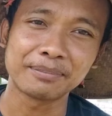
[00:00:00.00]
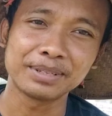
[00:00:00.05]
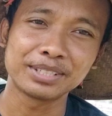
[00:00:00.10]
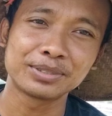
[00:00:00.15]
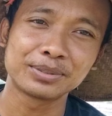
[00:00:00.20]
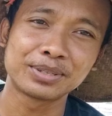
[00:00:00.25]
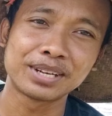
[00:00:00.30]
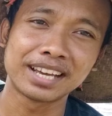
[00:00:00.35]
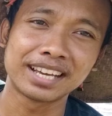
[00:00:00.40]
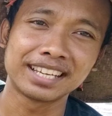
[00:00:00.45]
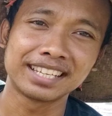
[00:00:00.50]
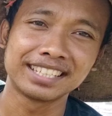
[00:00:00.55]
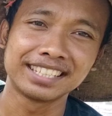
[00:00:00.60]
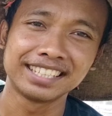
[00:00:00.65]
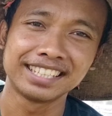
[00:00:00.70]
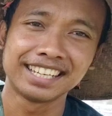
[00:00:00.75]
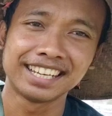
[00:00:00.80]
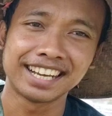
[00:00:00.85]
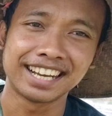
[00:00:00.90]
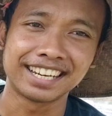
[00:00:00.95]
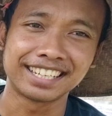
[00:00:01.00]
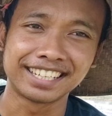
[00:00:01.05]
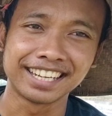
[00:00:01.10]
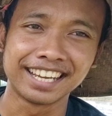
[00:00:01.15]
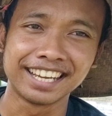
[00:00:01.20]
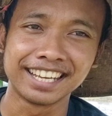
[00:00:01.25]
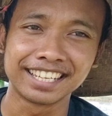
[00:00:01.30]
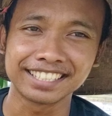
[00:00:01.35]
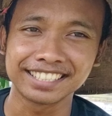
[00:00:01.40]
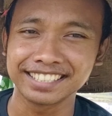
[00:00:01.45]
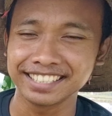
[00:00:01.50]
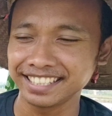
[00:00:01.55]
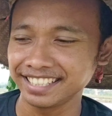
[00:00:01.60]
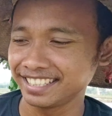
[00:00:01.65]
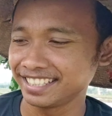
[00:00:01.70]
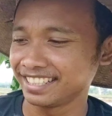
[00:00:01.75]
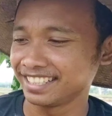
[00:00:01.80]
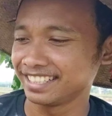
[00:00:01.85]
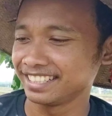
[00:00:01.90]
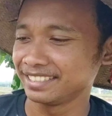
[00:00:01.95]
tapi sudah ada hasil
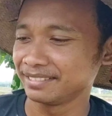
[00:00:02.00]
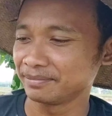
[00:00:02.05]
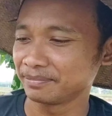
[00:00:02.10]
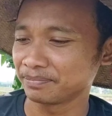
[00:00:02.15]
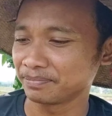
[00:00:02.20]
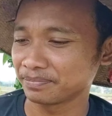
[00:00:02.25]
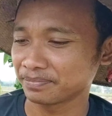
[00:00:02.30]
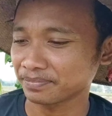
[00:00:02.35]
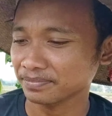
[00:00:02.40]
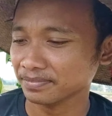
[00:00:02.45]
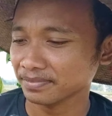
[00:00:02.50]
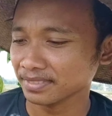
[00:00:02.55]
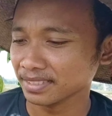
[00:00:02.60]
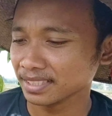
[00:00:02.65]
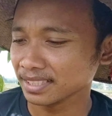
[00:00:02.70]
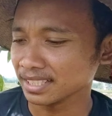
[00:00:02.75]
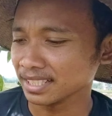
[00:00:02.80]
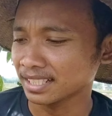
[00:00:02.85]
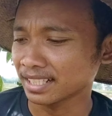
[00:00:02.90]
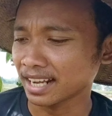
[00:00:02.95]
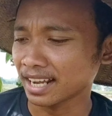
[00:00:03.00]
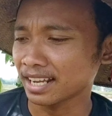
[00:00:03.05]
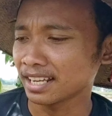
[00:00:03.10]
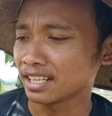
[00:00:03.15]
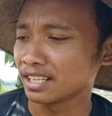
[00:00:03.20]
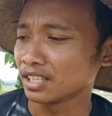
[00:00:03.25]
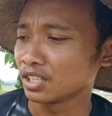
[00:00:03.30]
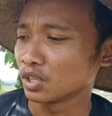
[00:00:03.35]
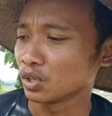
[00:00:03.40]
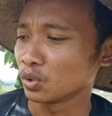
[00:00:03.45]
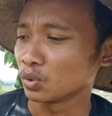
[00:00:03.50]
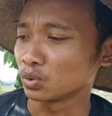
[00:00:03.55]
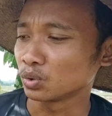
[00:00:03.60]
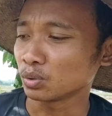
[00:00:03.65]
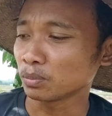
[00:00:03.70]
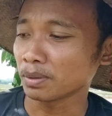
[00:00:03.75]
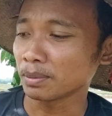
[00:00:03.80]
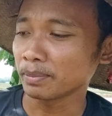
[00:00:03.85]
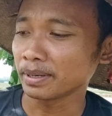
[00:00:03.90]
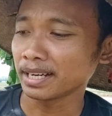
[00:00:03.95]
ini nah
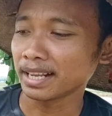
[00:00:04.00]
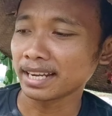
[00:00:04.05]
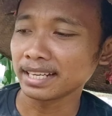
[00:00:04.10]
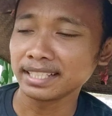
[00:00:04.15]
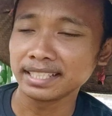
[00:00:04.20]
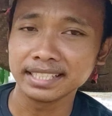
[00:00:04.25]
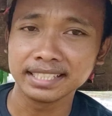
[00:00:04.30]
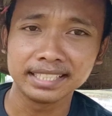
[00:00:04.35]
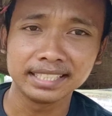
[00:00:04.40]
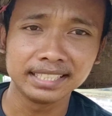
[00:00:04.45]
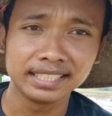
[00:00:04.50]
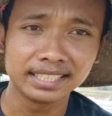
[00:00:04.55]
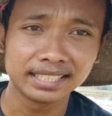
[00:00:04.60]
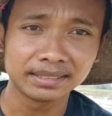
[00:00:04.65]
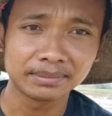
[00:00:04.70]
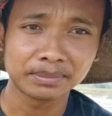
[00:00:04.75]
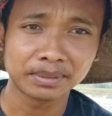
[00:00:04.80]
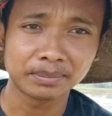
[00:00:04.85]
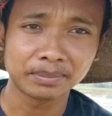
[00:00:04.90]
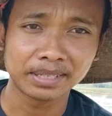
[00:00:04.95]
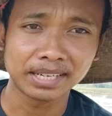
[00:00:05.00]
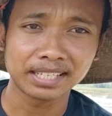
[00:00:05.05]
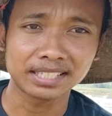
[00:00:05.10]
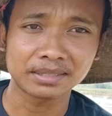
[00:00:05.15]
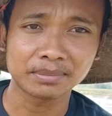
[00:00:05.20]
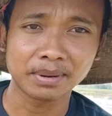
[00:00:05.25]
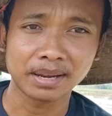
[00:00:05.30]
untuk pemilihan ini pemilihan